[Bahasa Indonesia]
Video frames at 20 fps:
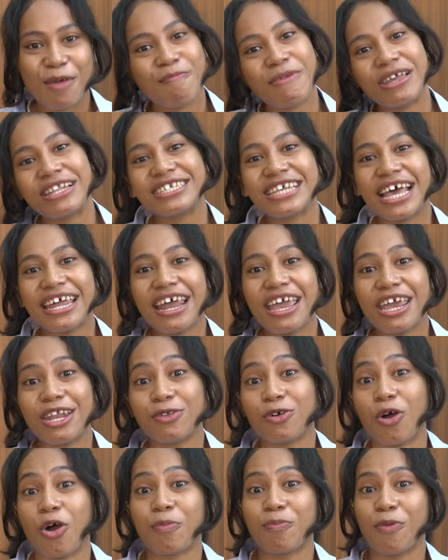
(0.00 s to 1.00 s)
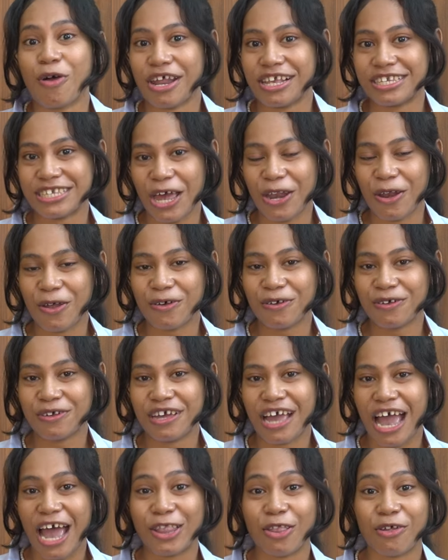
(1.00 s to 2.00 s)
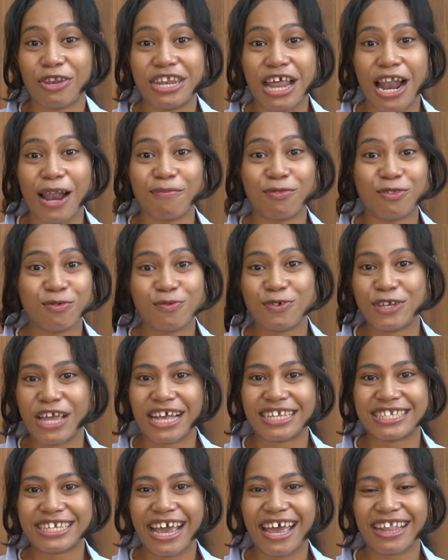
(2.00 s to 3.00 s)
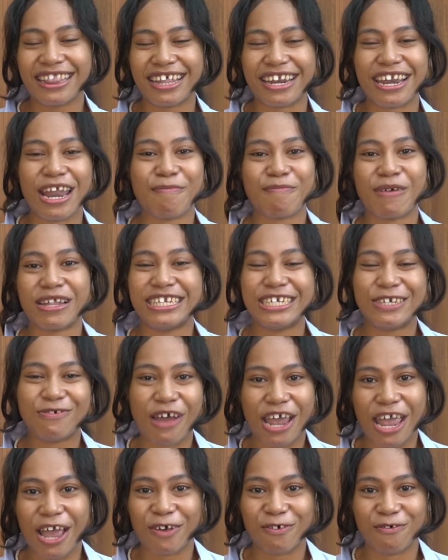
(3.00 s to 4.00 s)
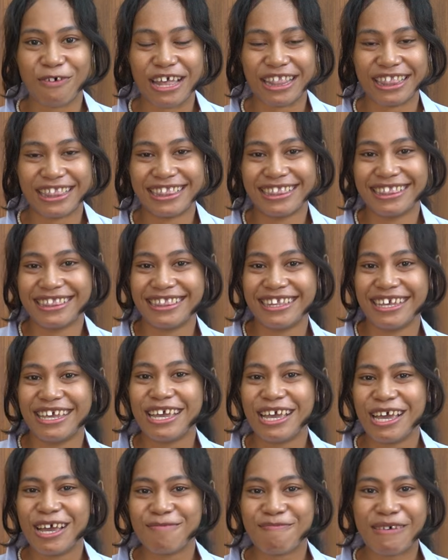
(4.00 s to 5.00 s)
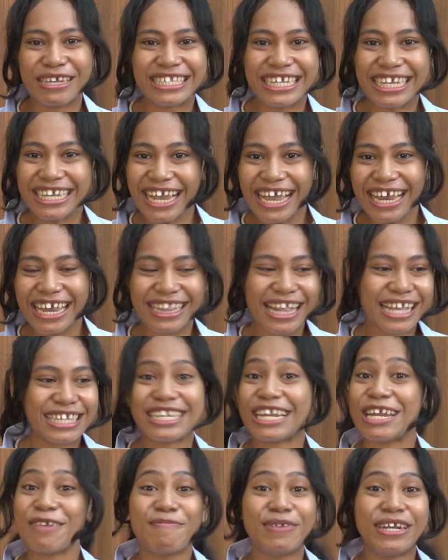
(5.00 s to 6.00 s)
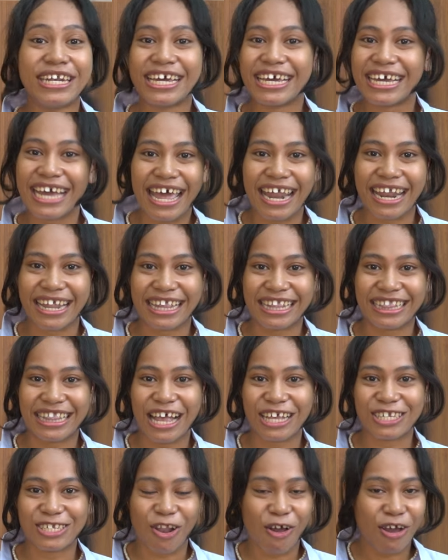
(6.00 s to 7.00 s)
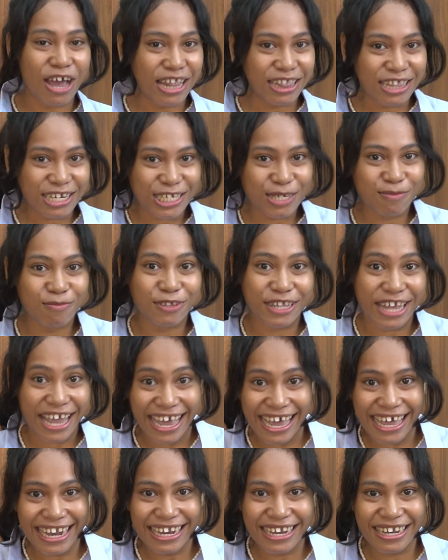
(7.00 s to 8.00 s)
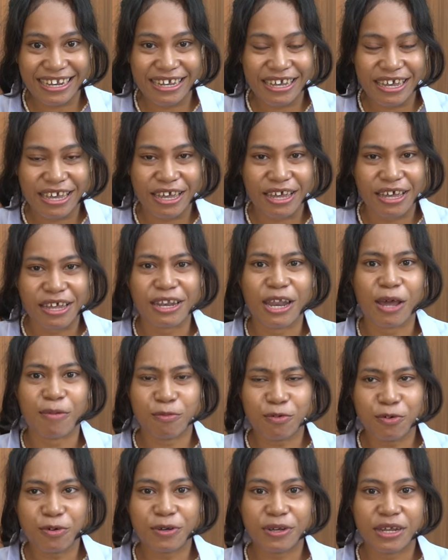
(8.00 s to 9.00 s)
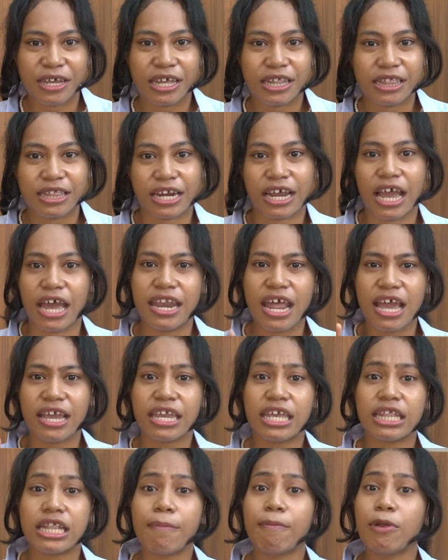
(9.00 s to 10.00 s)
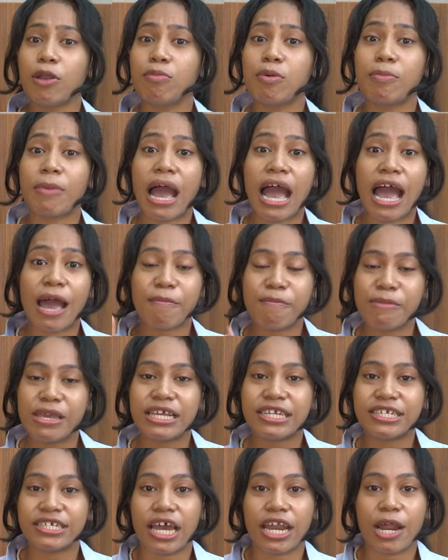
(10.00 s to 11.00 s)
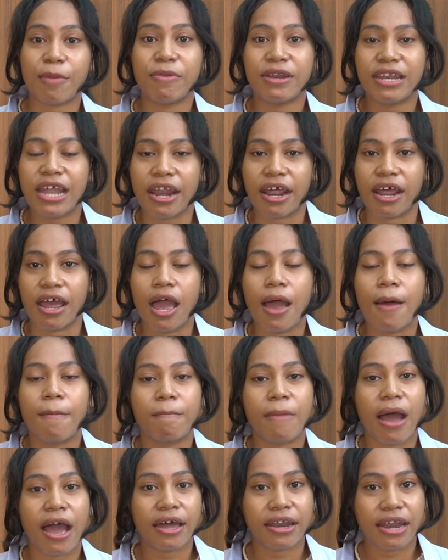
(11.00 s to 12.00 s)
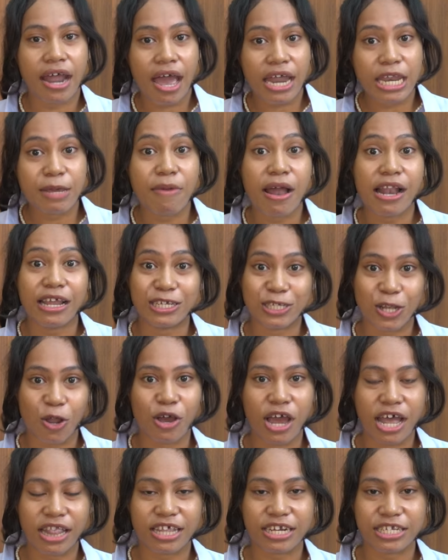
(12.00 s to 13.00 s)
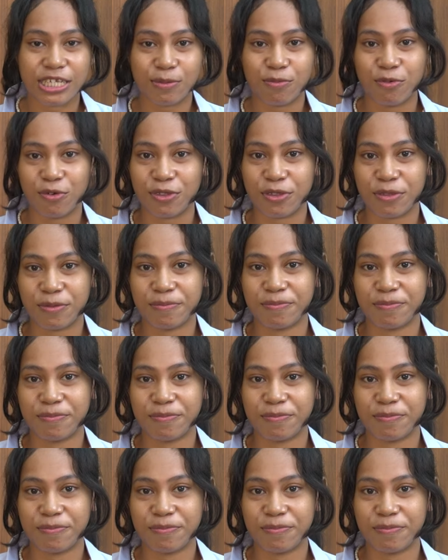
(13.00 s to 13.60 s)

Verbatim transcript: Mensana in corpore sano, atau di dalam tubuh yang sehat terdapat jiwa yang kuat. Pastinya kita sering mendengar tentang slogan tersebut ya kan? Namun, terkadang kita belum memahami secara benar makna di balik slogan tersebut.